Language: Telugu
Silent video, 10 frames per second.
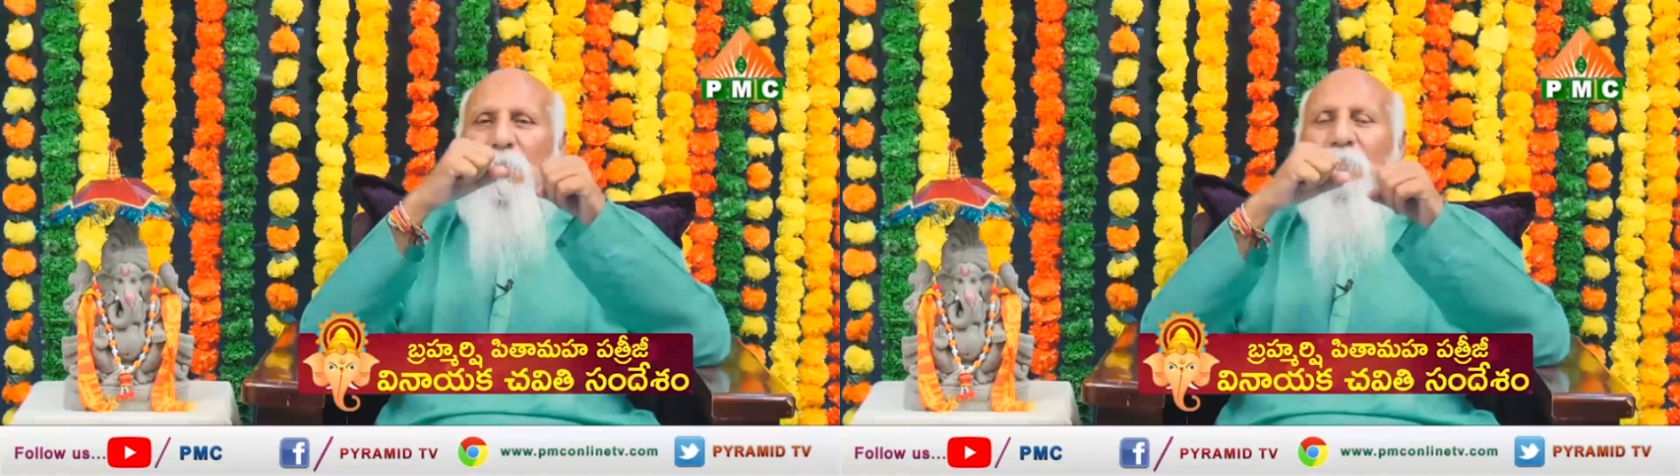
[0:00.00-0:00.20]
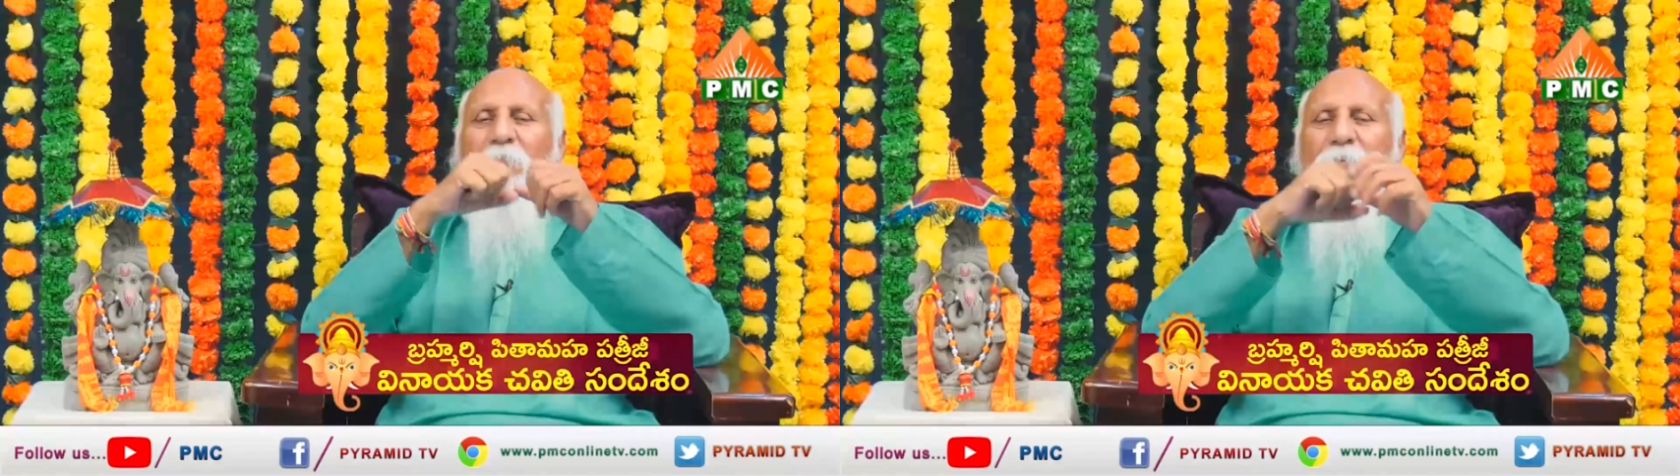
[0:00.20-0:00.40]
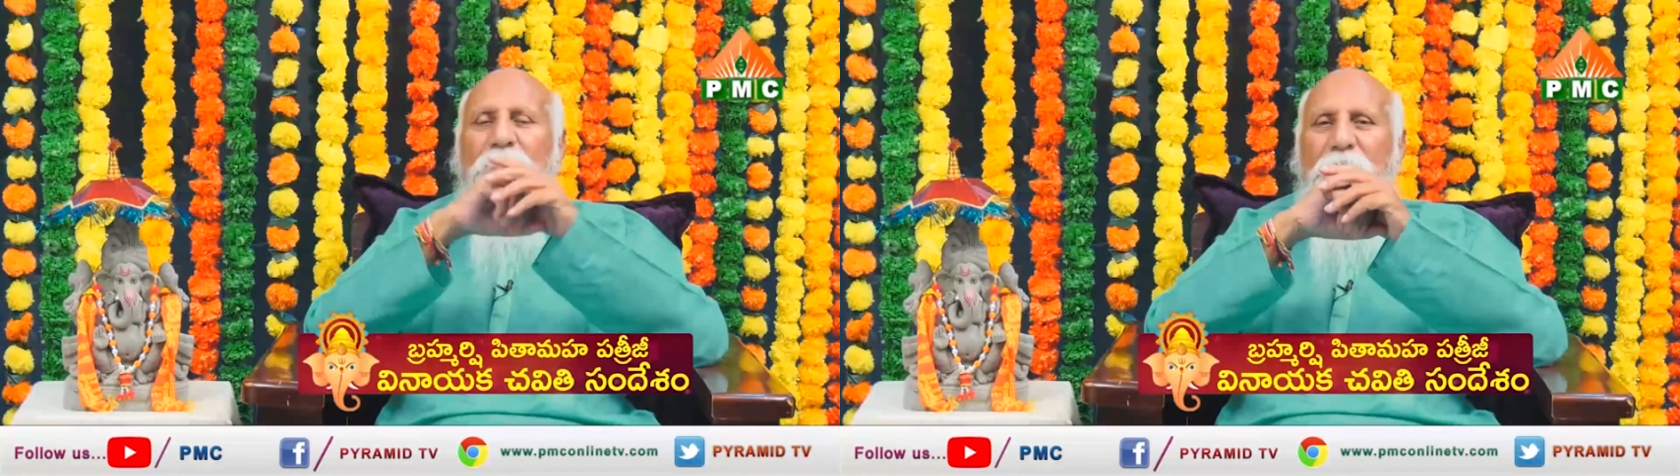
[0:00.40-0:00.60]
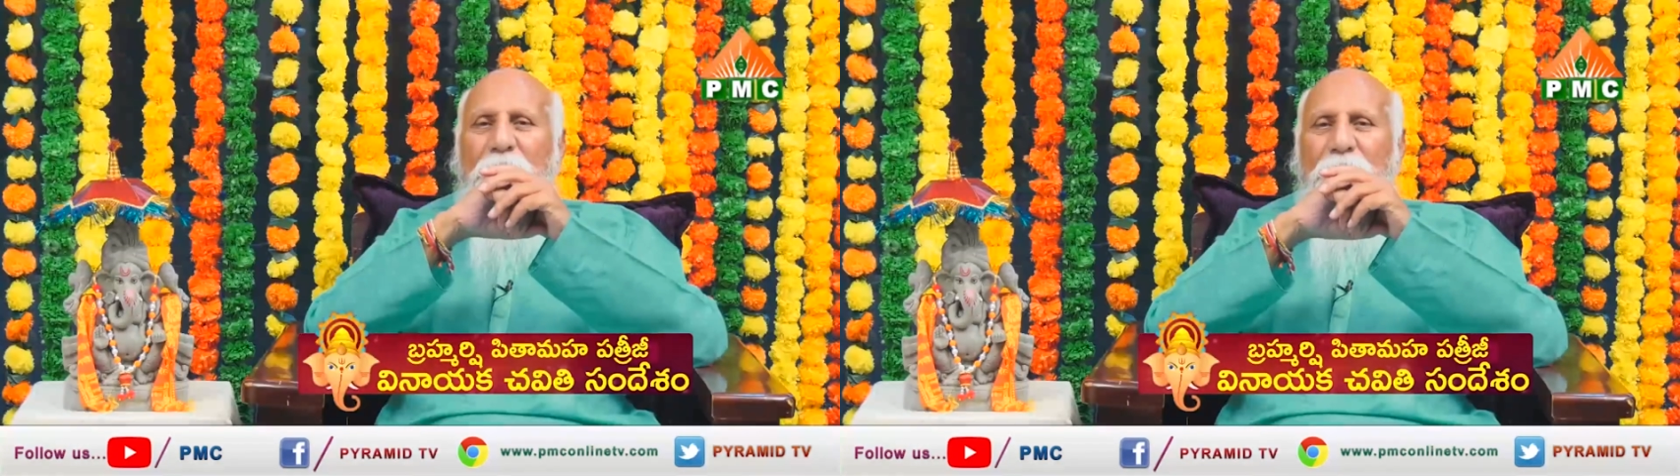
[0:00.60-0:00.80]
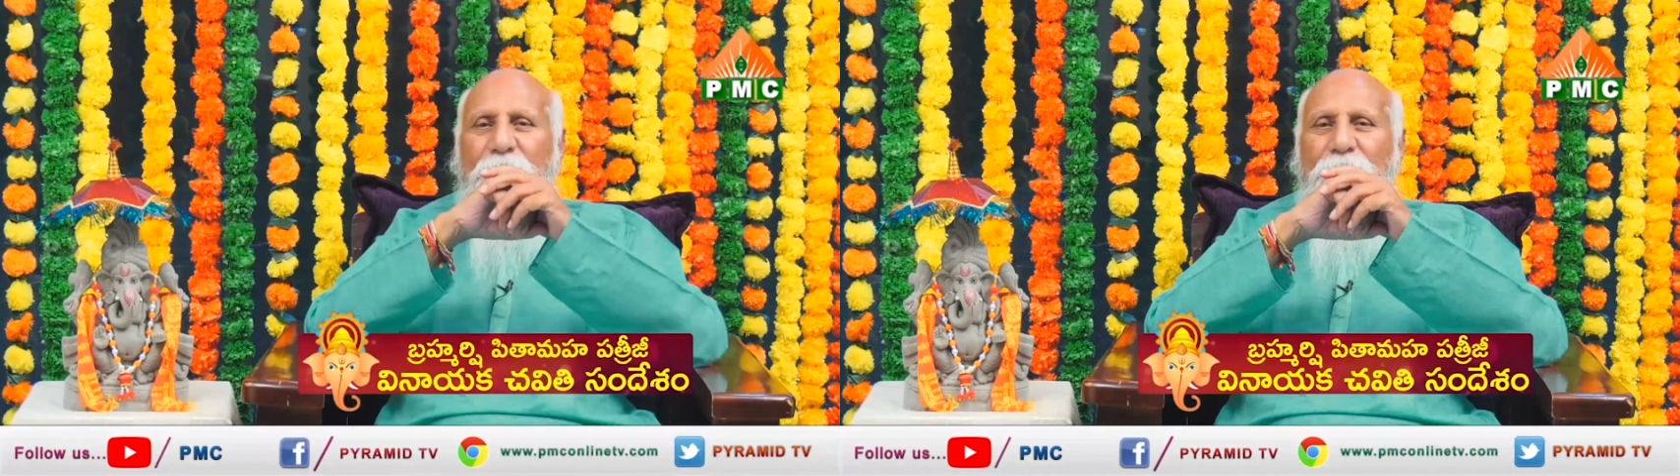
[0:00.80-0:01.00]

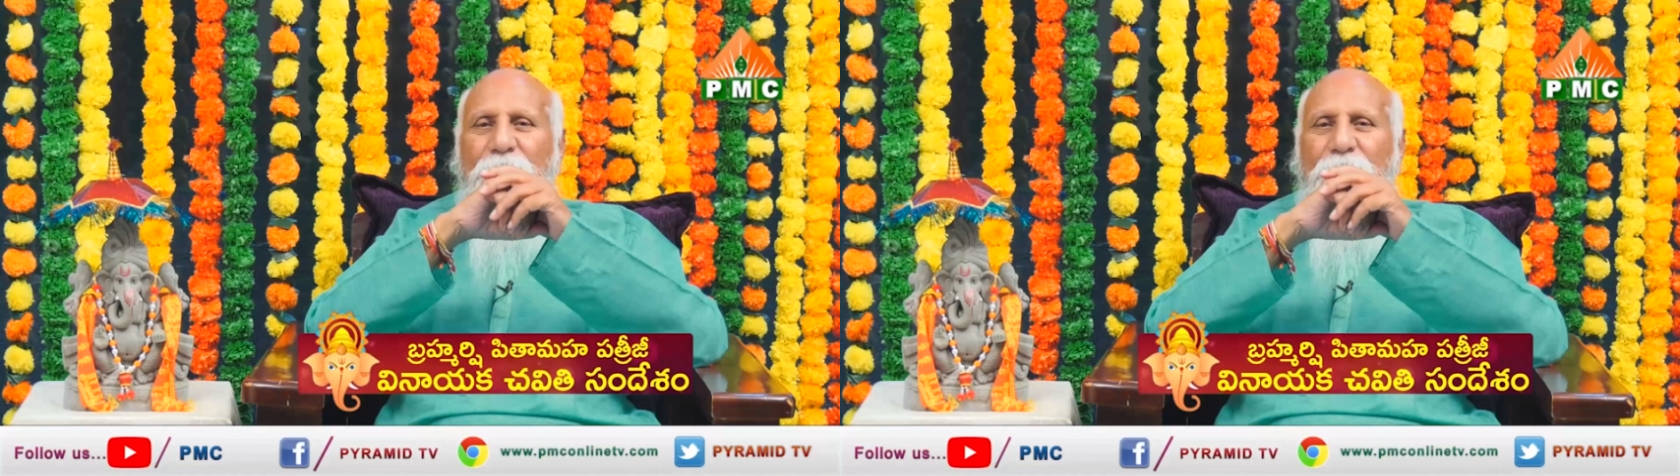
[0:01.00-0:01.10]
అనుభవిస్తుంటాడు